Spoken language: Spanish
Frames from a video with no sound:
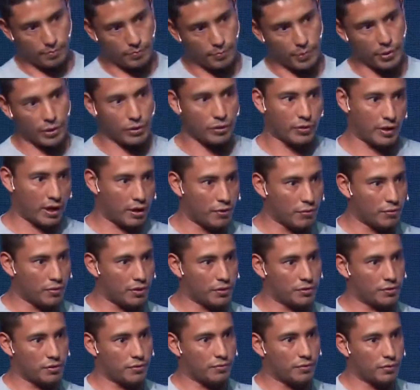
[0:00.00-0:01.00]
peor aún.
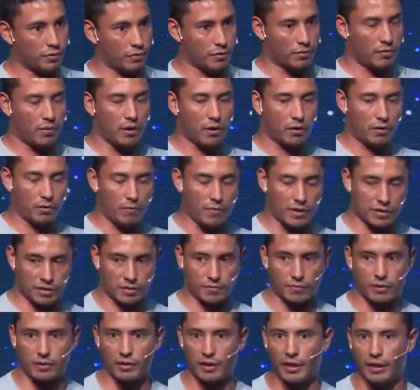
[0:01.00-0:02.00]
Entonces, bueno, ¿cómo, ¿cómo,
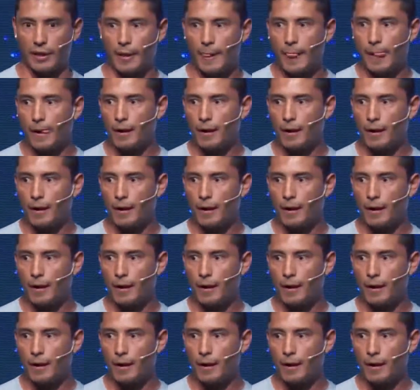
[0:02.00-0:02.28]
hacemos ahora?